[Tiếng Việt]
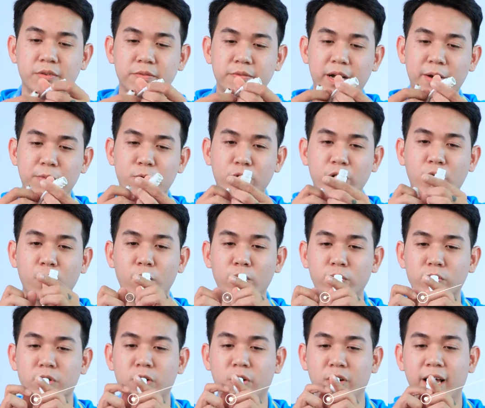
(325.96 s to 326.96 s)
và một
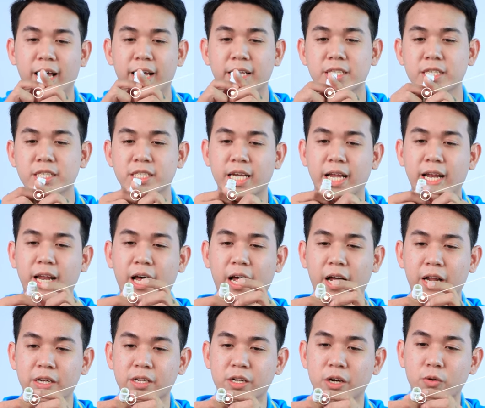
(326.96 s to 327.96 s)
đầu còn lại thì sẽ
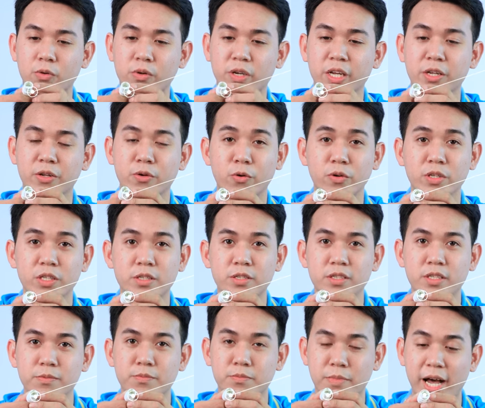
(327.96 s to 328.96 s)
là đầu kết nối
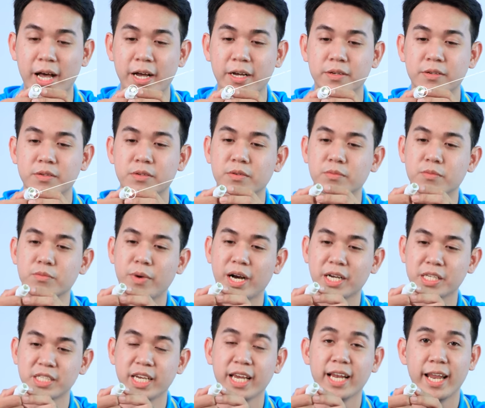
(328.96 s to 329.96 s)
mạng
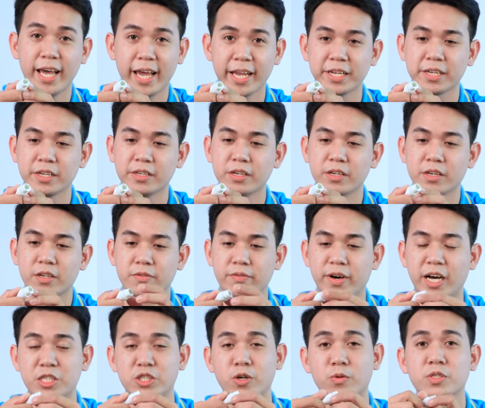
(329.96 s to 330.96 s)
bằng dây len
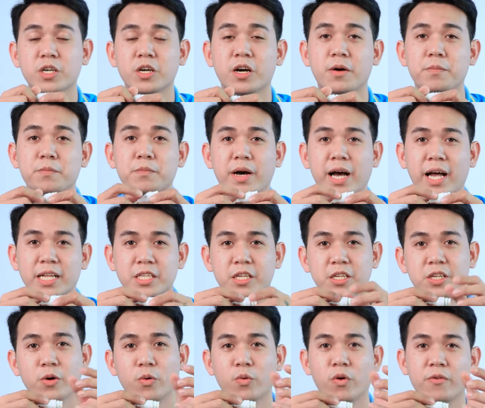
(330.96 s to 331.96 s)
và trong trường hợp mà
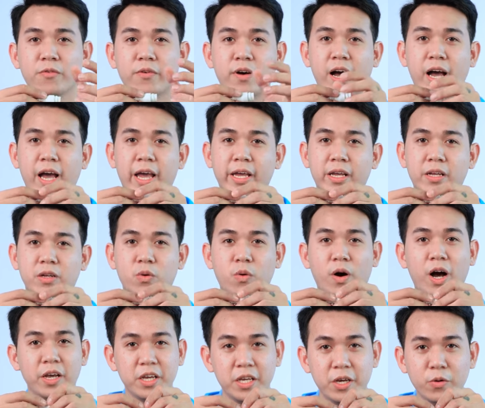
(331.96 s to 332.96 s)
tín hiệu Wi-Fi
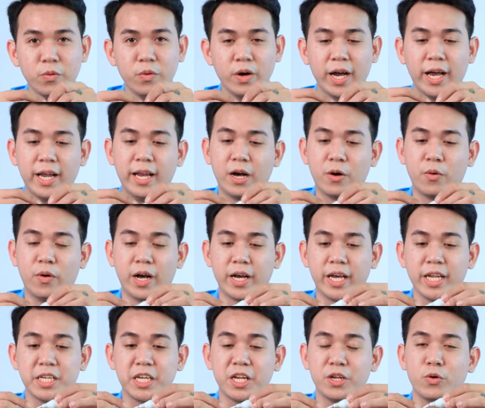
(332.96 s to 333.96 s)
quá yếu hay là khoảng
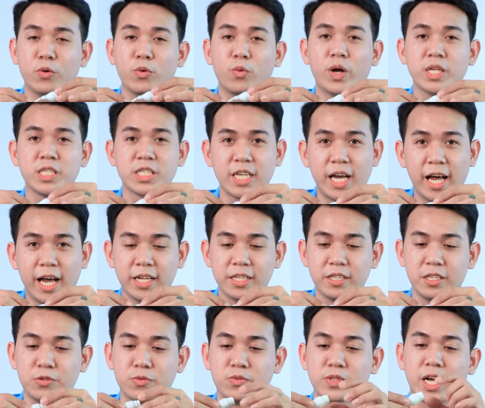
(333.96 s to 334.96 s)
cách kết nối quá xa
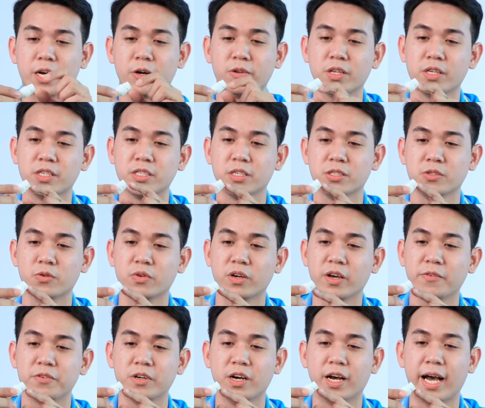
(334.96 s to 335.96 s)
thì chúng ta có thể sử dụng
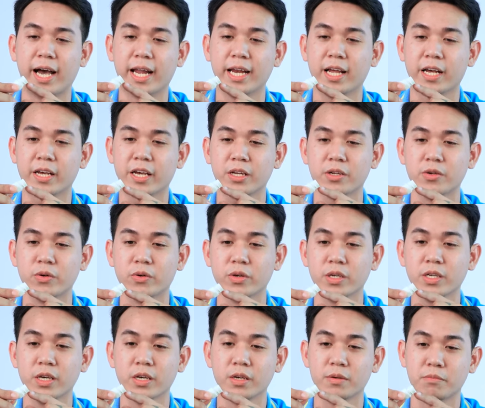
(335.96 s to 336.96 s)
cái phương án là kết
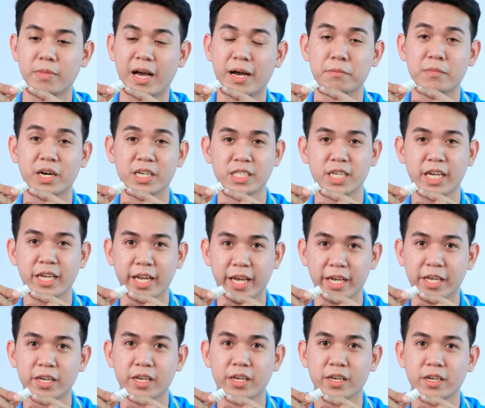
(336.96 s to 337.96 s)
nối mạng bằng dây
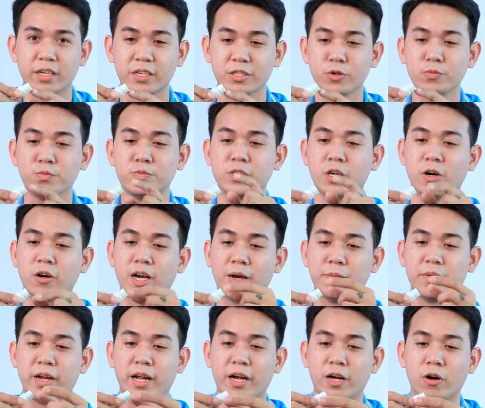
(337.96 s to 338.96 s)
này giúp cho
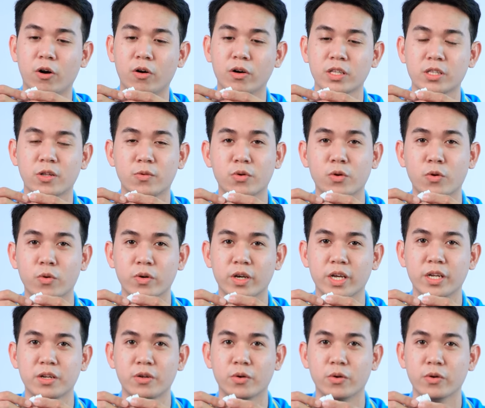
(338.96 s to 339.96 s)
camera có cái tốc độ
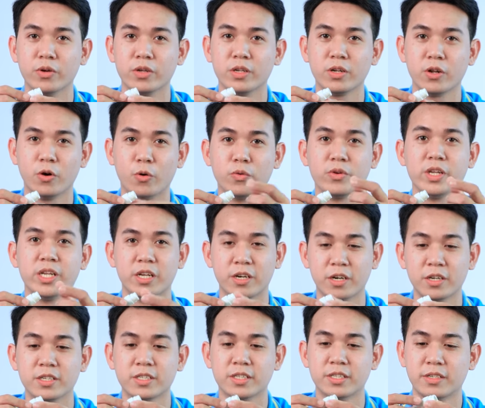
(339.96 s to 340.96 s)
kết nối ổn định
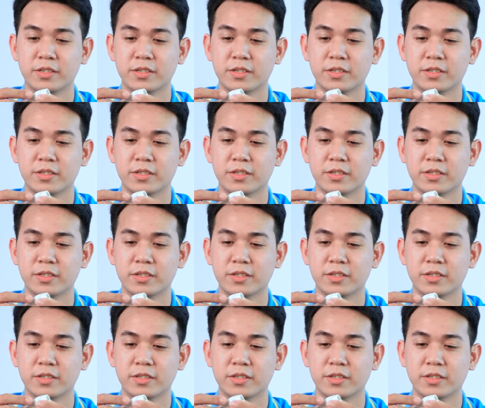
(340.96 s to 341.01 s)
hơn.